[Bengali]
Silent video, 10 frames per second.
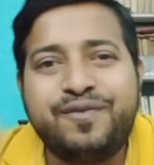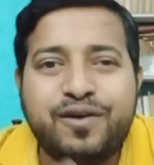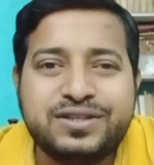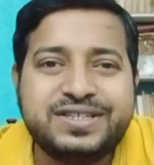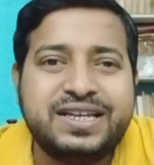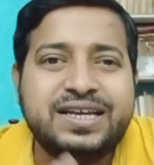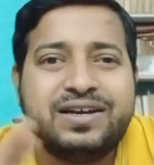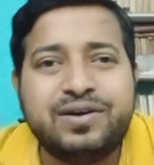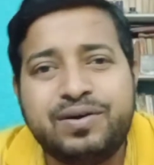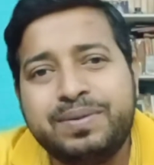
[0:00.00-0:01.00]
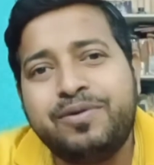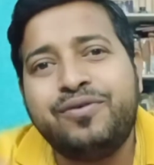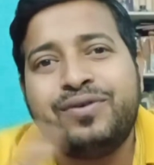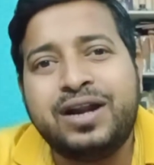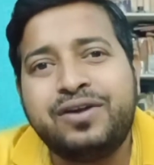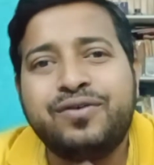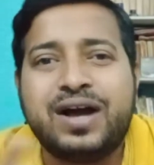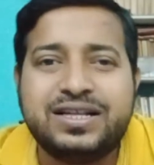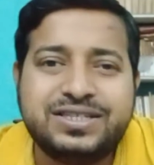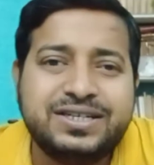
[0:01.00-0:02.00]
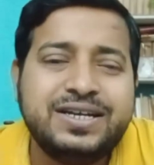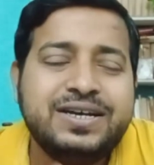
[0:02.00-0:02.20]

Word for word: ফল সিলিং এবং অন্যান্য কাজে